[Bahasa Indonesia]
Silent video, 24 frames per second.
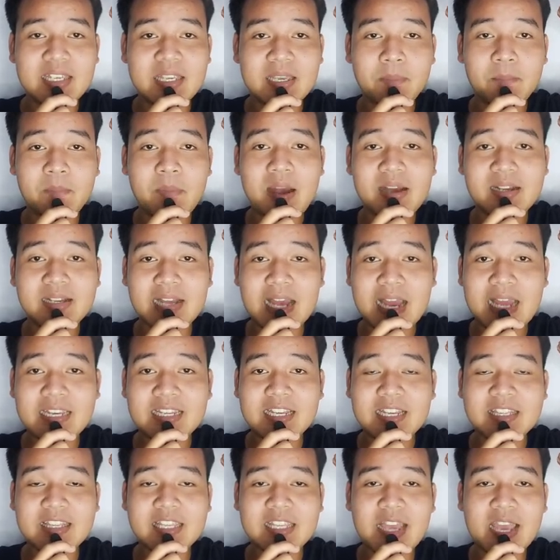nih
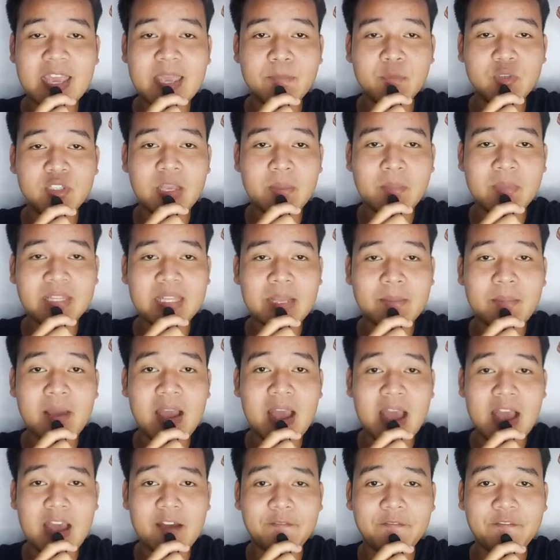bahkan ketika ibunya minta
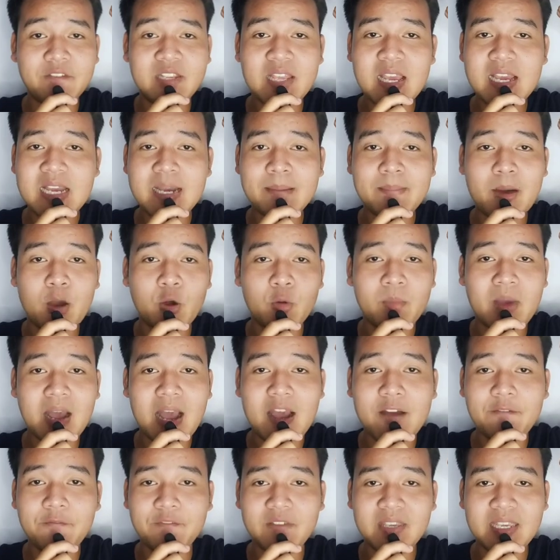maaf dia gak mau
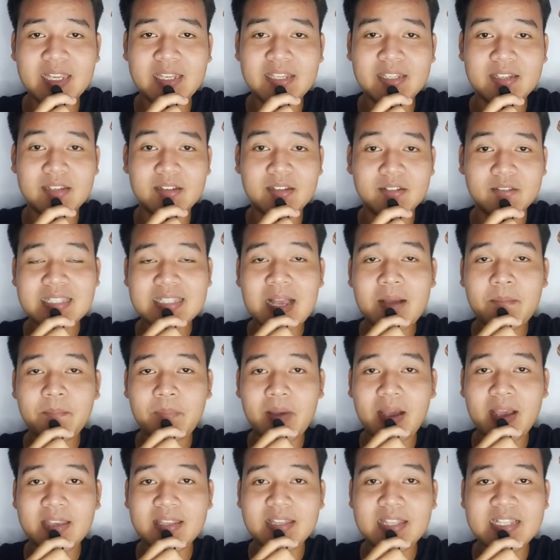maafin.
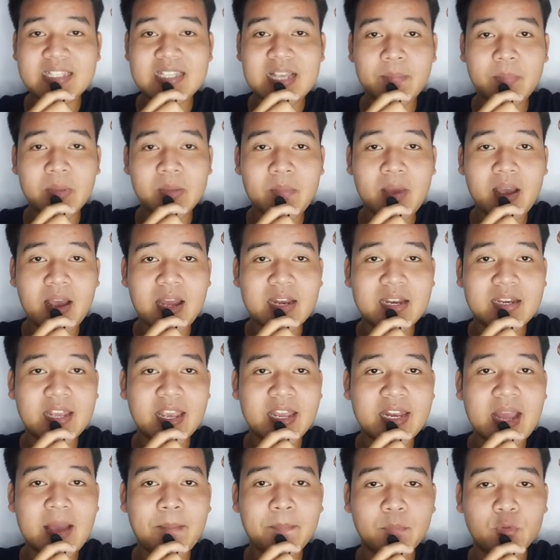Sampai disiapin makanan
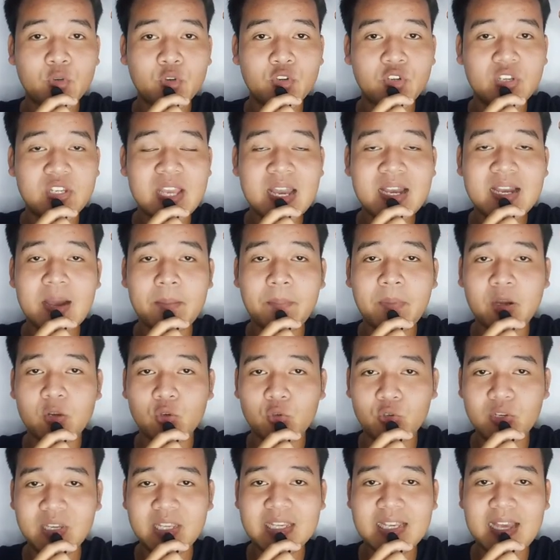enak pun dia gak
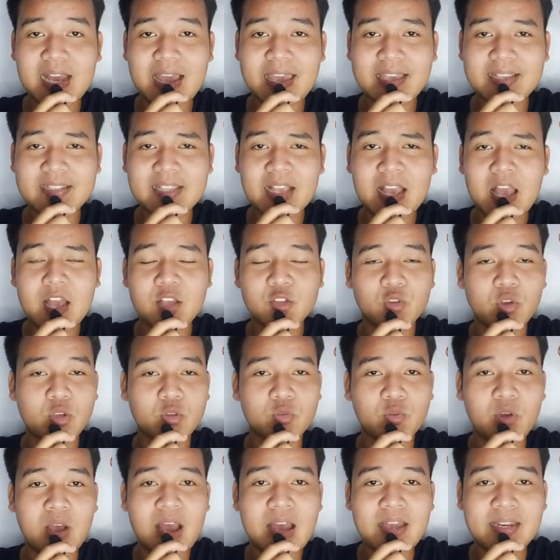peduli guys.
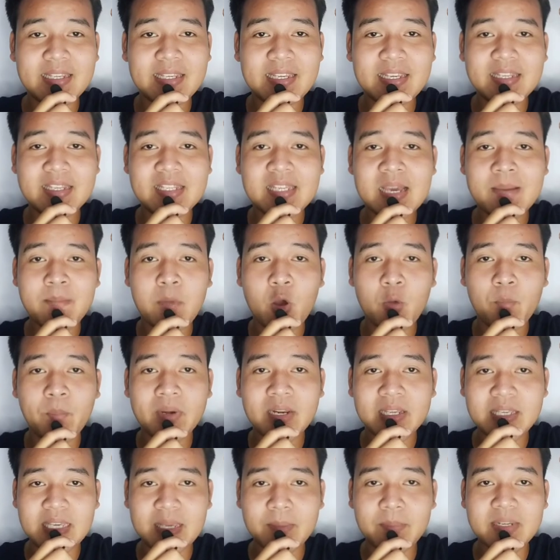Suatu hari dia mau
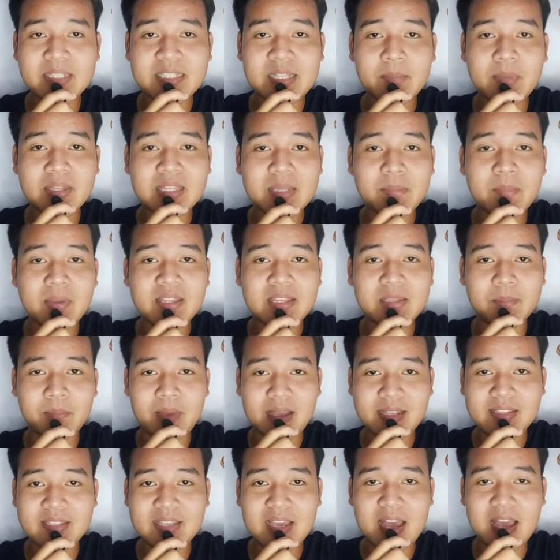pergi bersama
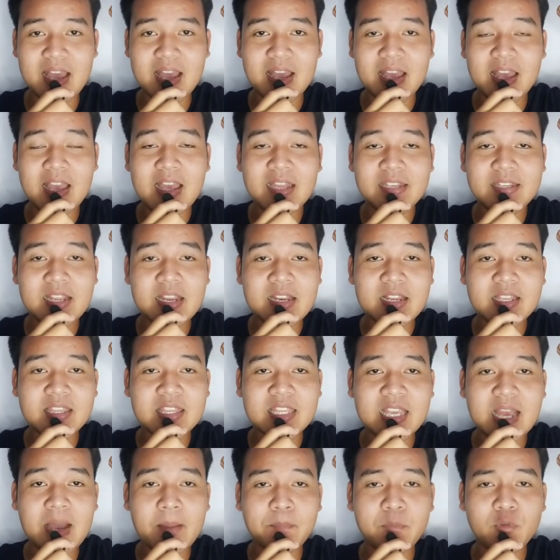teman-temannya dan
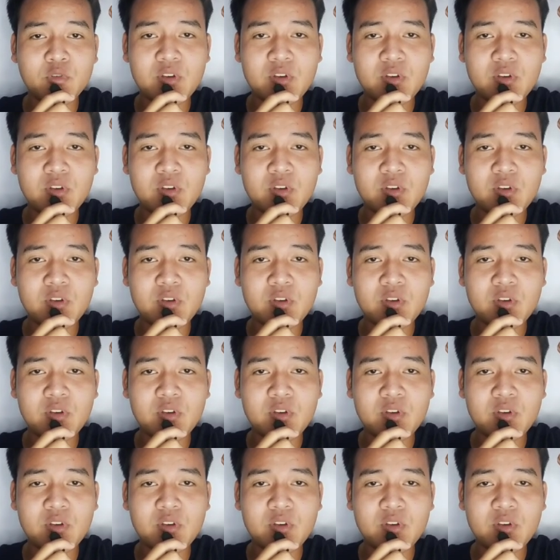ketika